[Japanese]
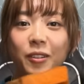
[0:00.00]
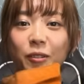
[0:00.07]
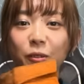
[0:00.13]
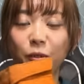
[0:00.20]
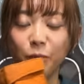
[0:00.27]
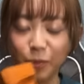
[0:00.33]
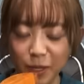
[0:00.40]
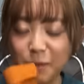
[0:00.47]

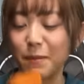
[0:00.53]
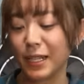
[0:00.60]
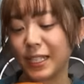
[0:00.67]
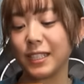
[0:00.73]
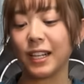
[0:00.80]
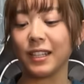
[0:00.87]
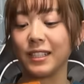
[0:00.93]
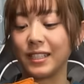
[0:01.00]
思いまし
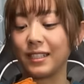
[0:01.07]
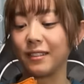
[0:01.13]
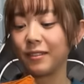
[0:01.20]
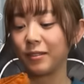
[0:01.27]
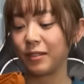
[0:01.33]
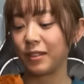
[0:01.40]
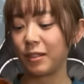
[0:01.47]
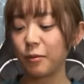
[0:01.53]
た
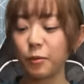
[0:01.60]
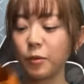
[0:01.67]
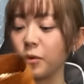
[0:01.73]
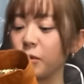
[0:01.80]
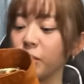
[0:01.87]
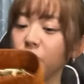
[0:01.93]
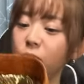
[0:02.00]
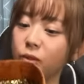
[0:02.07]
でももう
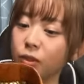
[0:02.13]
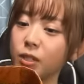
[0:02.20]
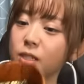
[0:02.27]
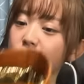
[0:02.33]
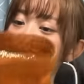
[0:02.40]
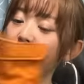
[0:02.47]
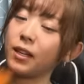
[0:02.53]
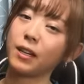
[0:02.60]
本当に
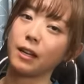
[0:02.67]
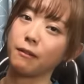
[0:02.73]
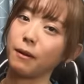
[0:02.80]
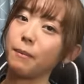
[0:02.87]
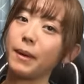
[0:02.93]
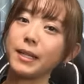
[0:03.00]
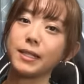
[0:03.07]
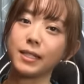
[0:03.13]
それ以外は
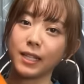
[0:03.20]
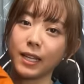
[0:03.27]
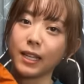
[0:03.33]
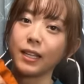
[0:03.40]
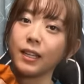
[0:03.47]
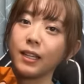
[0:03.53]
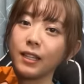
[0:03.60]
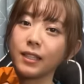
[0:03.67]
マジで
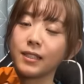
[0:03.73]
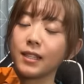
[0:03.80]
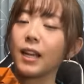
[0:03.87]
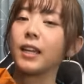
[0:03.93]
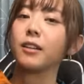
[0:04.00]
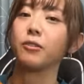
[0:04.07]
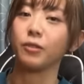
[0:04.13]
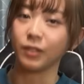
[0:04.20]

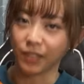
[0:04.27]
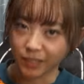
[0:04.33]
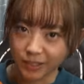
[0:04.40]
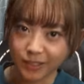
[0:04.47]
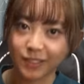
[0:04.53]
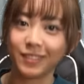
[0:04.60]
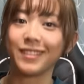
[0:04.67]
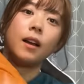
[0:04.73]
最高で
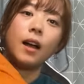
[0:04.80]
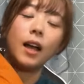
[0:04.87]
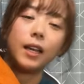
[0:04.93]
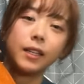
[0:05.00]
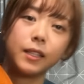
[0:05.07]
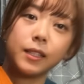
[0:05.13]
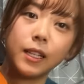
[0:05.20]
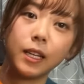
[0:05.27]
すは
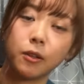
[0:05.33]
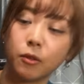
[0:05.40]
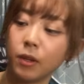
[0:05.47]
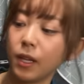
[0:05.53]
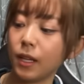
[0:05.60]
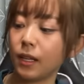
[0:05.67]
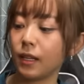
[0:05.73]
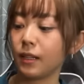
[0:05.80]
いでこ
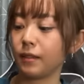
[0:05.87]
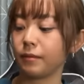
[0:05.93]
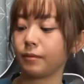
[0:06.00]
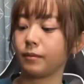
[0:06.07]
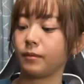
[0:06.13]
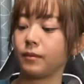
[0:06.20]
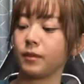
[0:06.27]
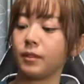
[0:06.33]
れ
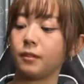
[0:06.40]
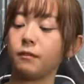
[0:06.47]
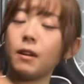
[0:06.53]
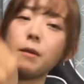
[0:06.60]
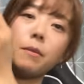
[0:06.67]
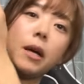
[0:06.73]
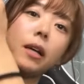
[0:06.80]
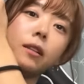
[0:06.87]

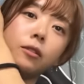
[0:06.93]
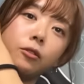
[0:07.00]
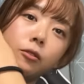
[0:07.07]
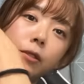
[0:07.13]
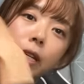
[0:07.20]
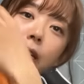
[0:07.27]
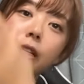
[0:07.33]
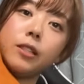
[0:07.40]
はまあ
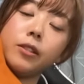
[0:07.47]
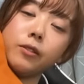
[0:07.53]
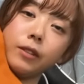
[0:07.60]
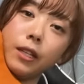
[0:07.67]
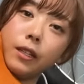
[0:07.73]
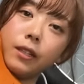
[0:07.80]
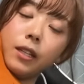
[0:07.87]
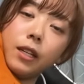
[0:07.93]
上ですよ
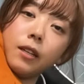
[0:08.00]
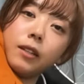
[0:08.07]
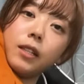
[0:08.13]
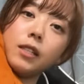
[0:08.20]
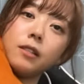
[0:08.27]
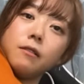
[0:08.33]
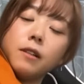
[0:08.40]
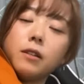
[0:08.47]
ねで
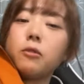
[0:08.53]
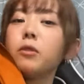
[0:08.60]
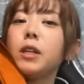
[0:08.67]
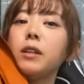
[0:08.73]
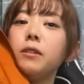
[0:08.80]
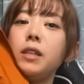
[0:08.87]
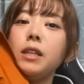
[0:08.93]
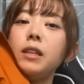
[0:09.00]
私はこ
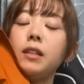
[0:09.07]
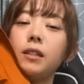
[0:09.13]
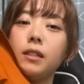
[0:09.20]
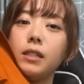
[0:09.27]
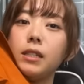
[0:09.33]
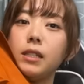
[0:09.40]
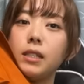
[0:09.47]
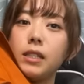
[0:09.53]
れに
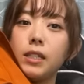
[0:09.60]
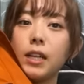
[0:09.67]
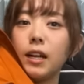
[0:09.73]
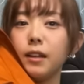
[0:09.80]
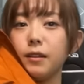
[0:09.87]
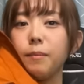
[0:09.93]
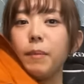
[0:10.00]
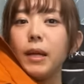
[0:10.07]

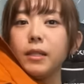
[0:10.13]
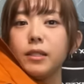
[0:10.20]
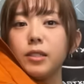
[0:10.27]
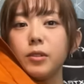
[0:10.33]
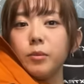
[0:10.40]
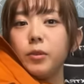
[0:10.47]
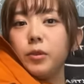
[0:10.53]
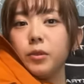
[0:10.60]
下
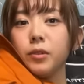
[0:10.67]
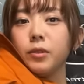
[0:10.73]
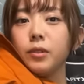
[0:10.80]
パンツも